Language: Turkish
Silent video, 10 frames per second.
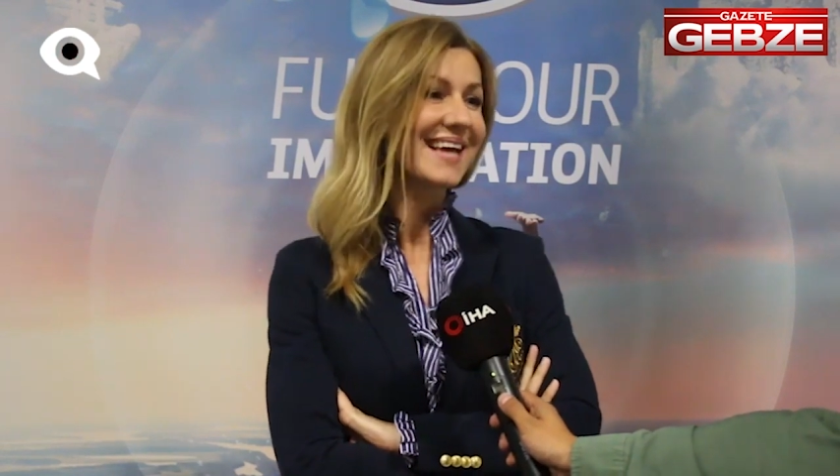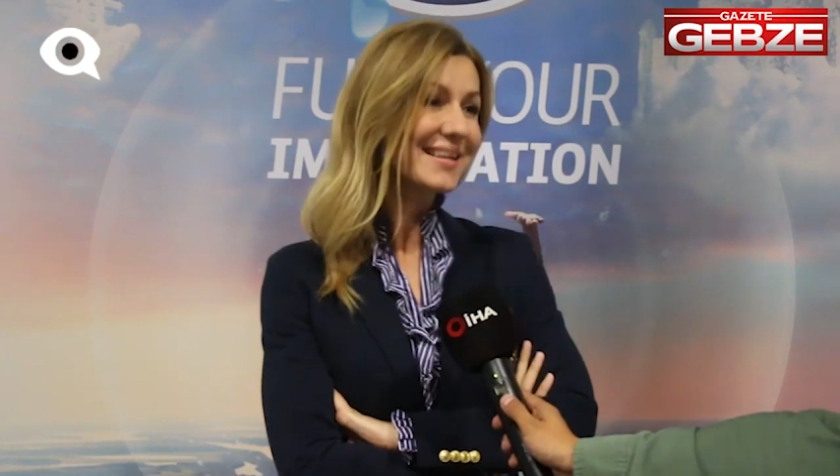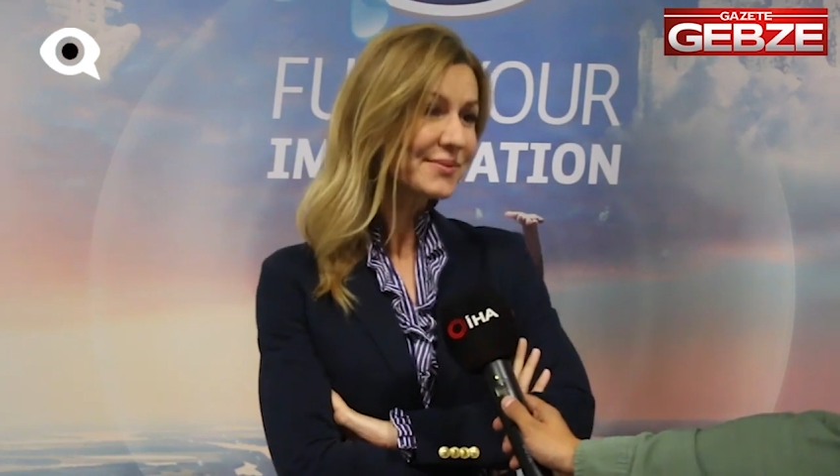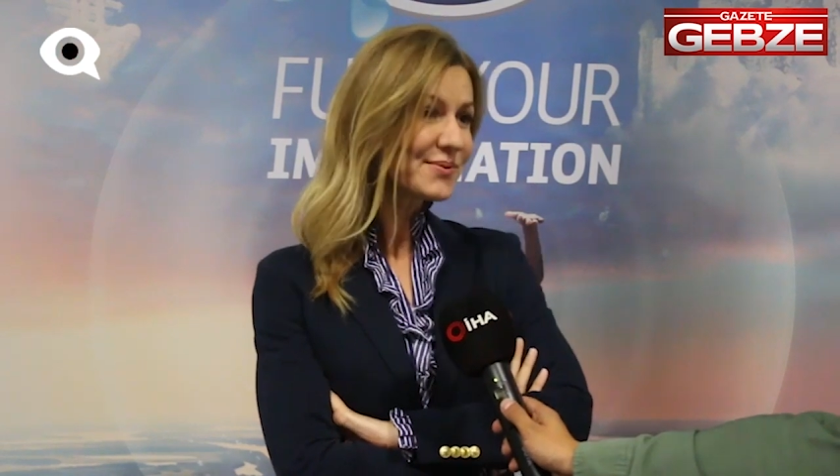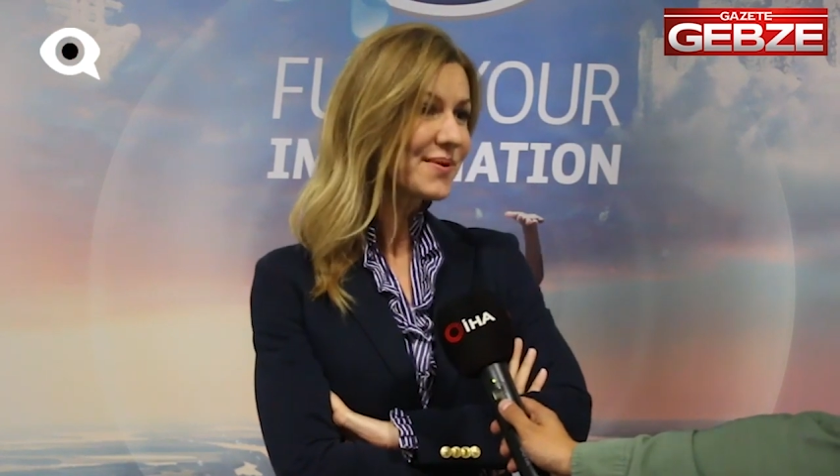
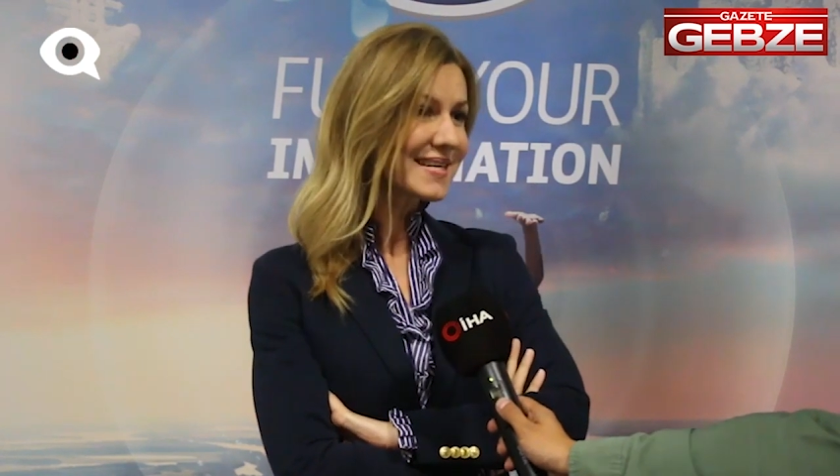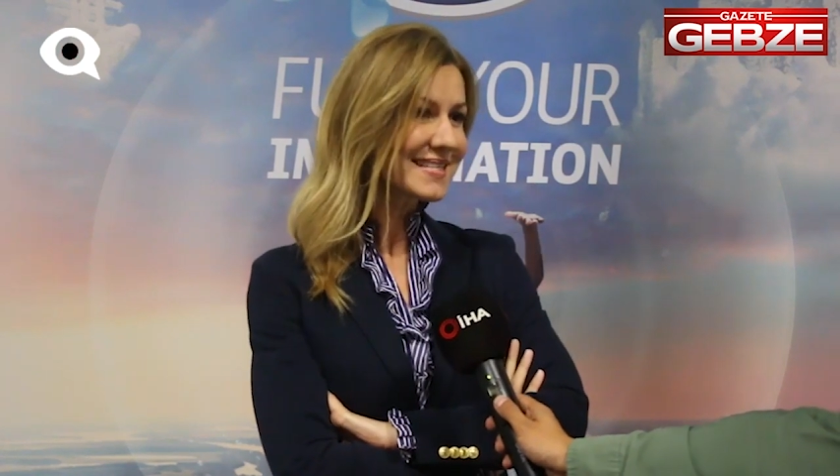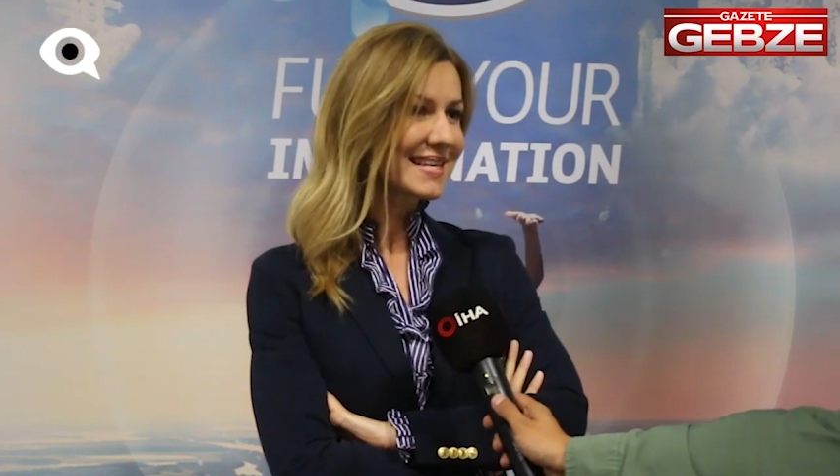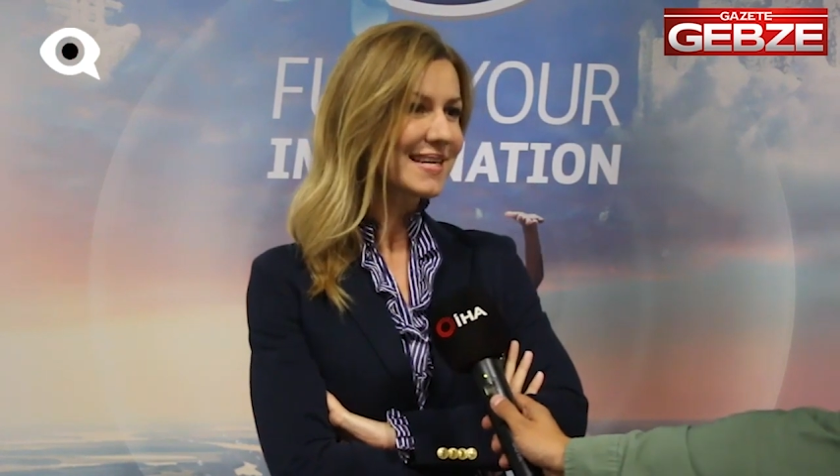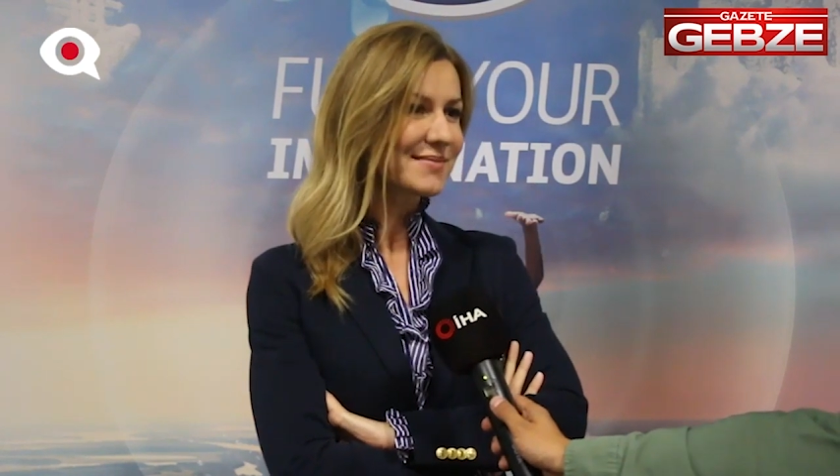kendi
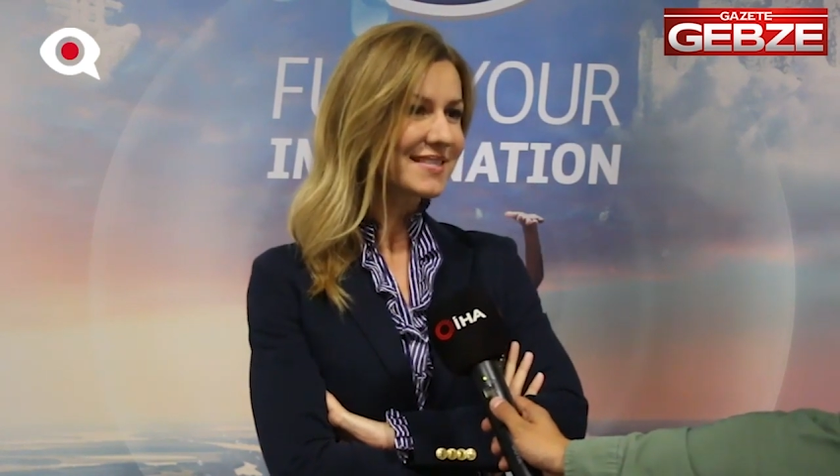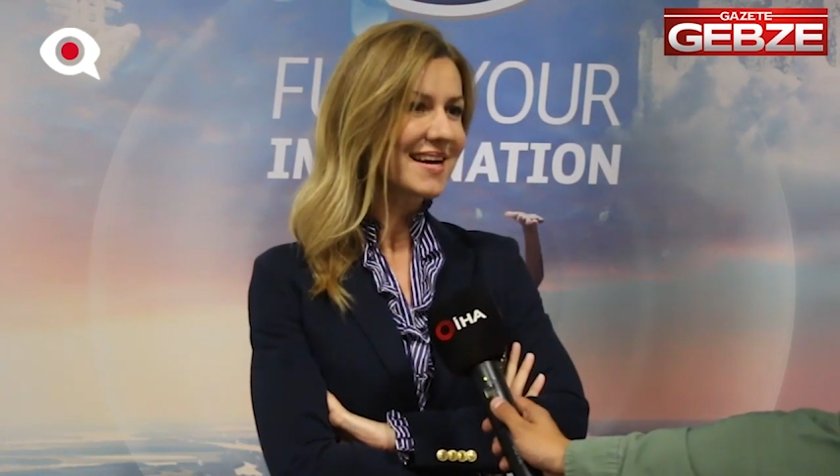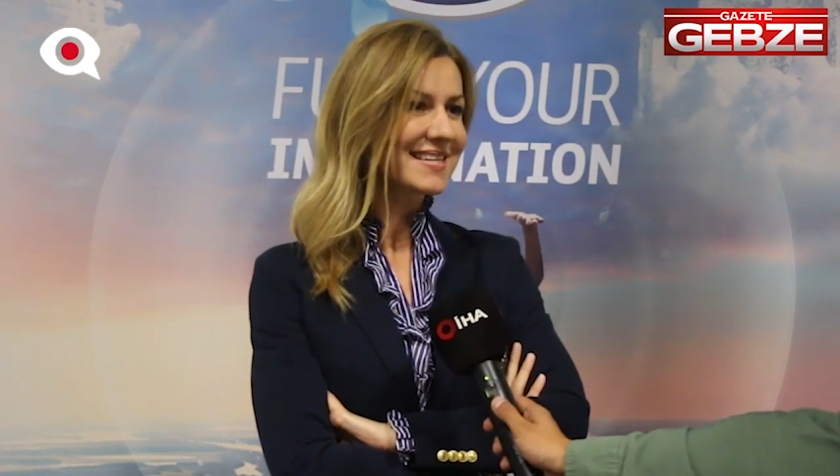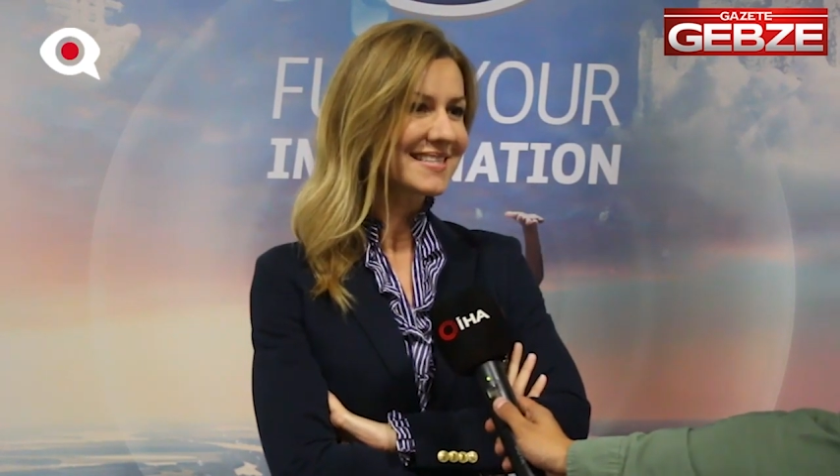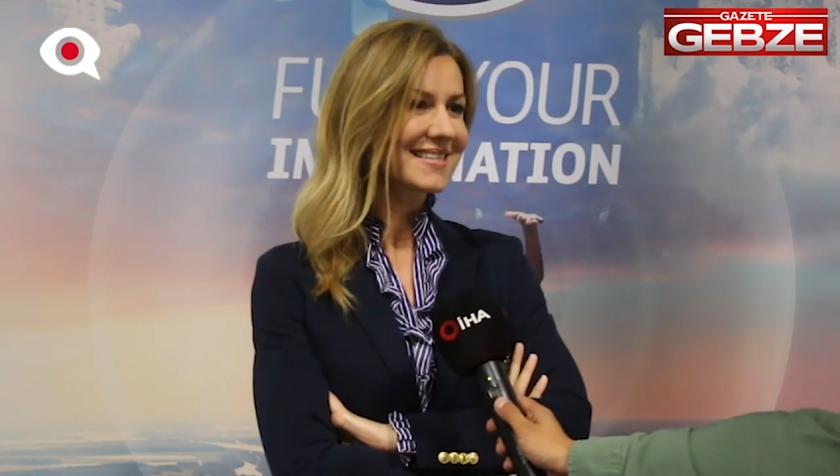
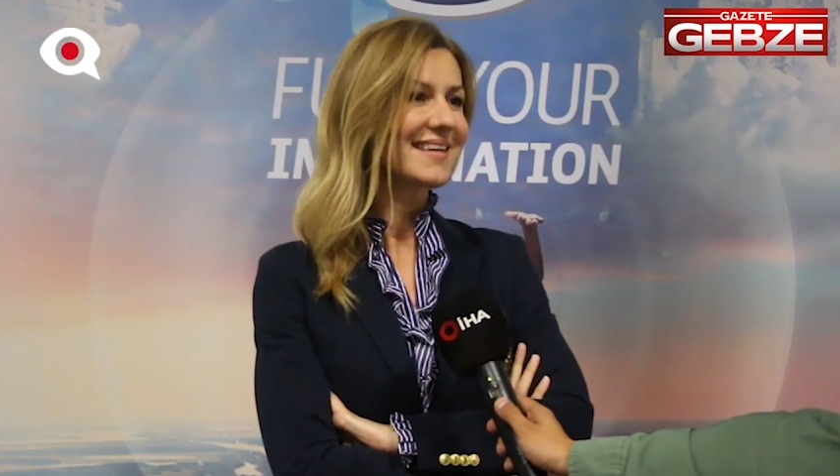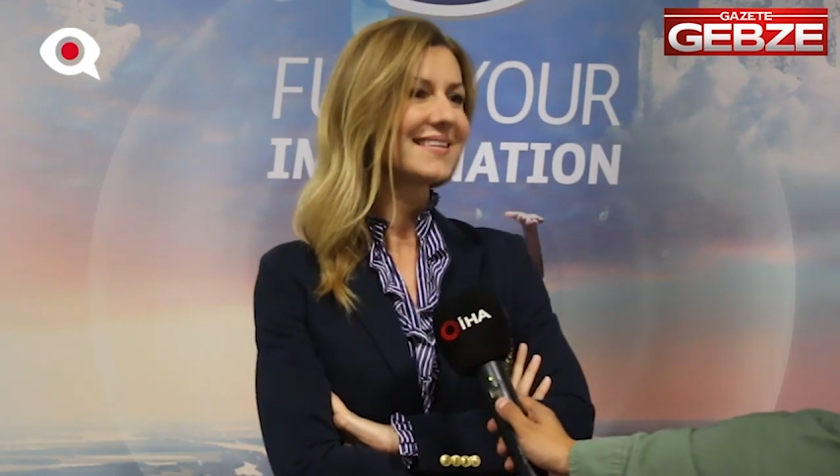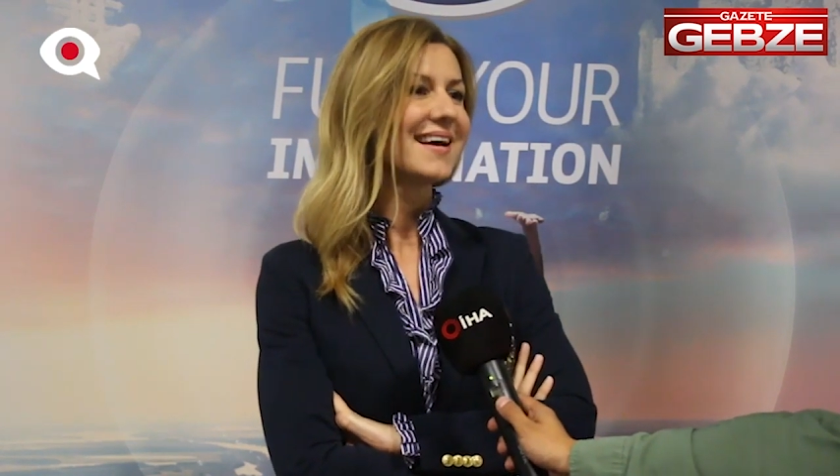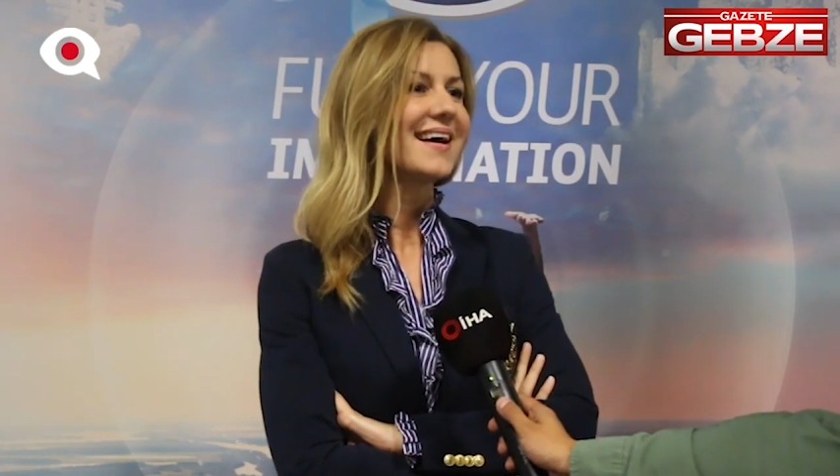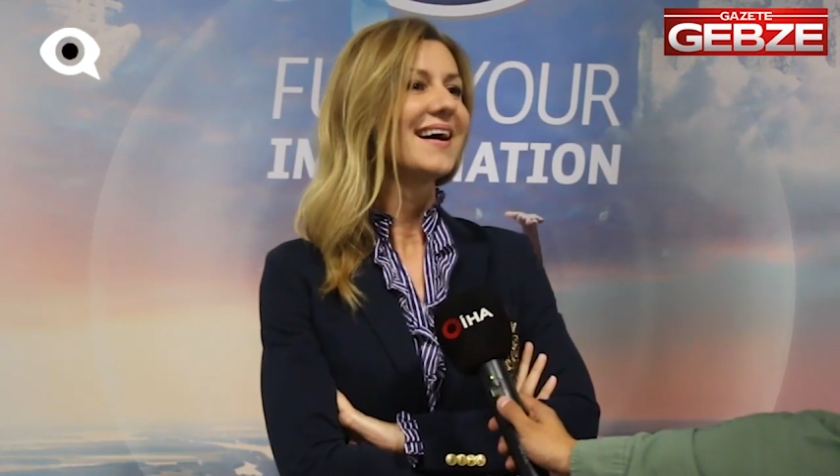üniversitelerimizden çıkan